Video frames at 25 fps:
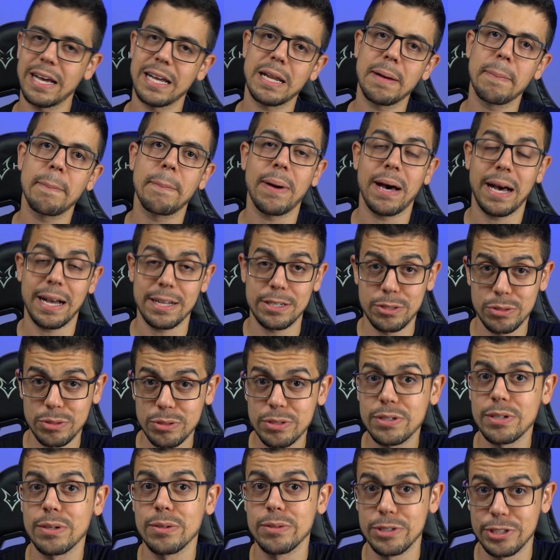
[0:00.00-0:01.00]
ela parte do
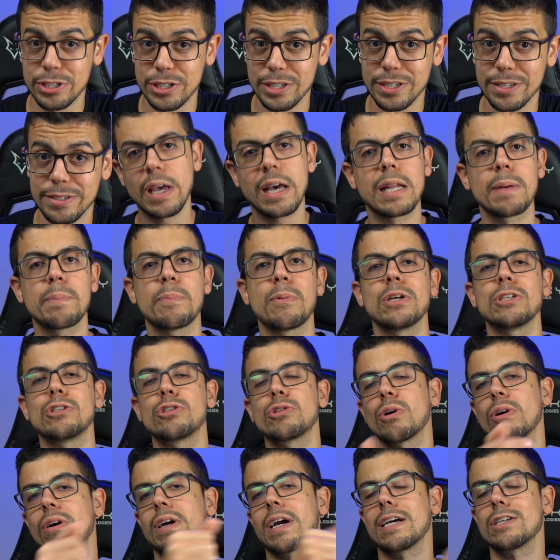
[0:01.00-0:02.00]
seu dia. E ela pode
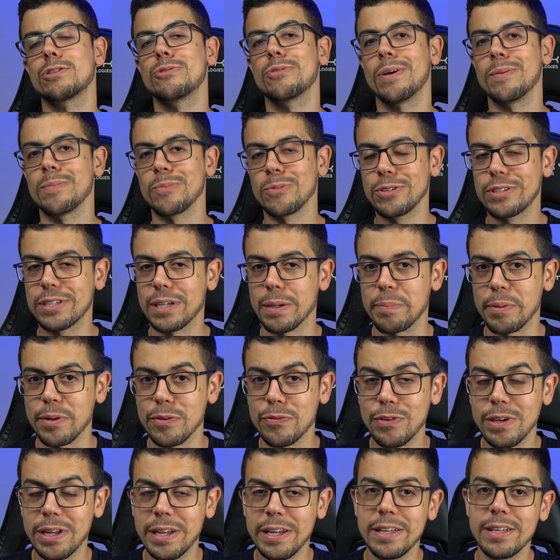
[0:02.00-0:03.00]
tocar sua música
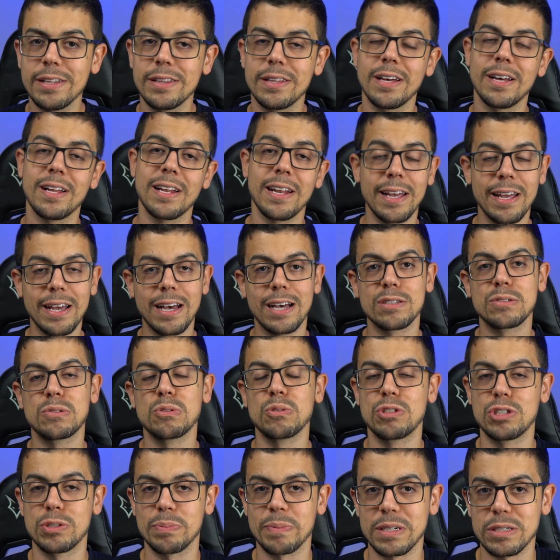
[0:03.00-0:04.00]
preferida, ler as
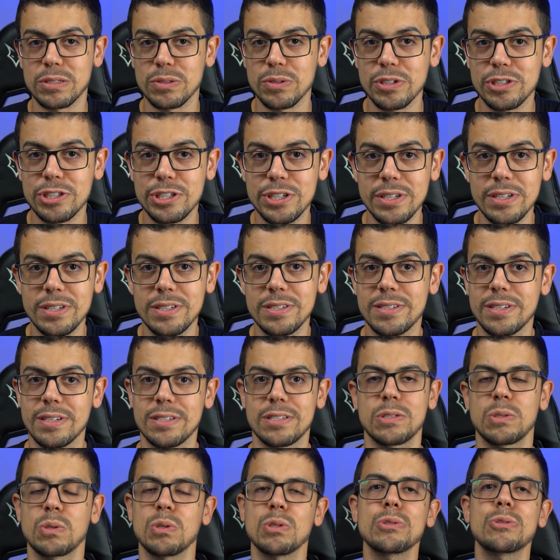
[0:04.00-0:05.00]
últimas
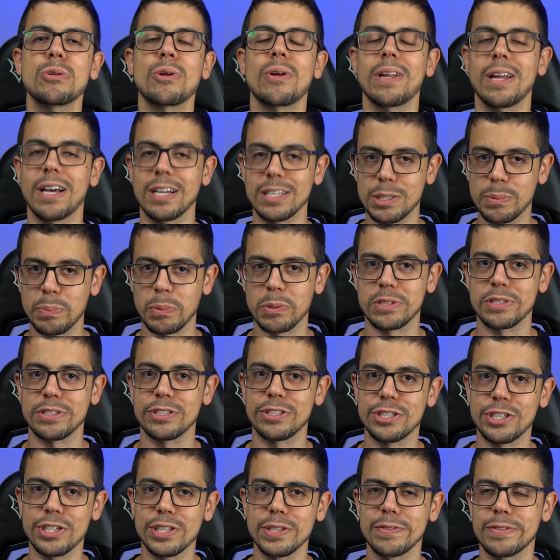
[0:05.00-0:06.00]
notícias, controlar
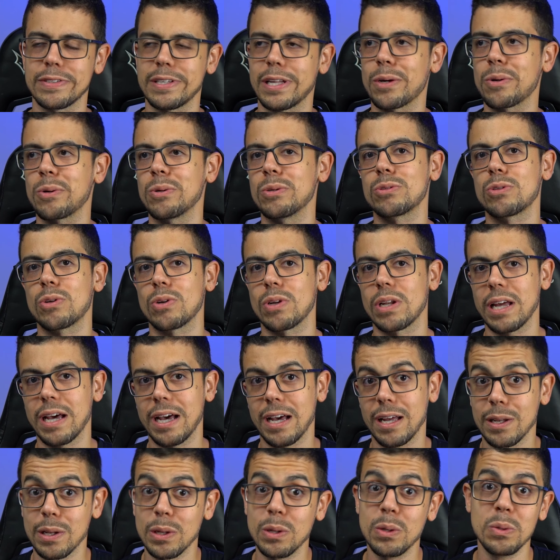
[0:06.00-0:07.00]
dispositivos, né,
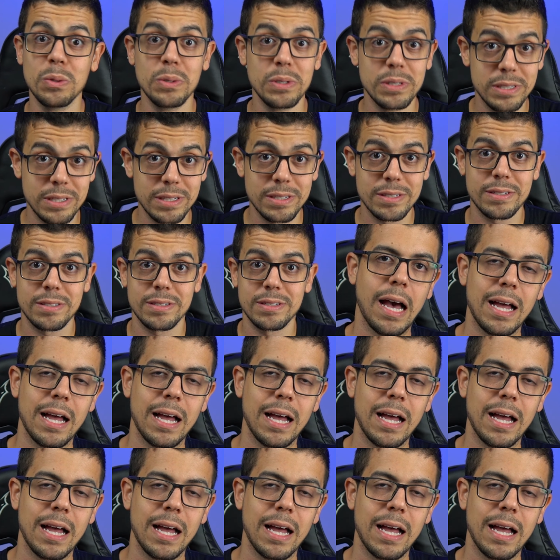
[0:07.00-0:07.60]
controlar luzes.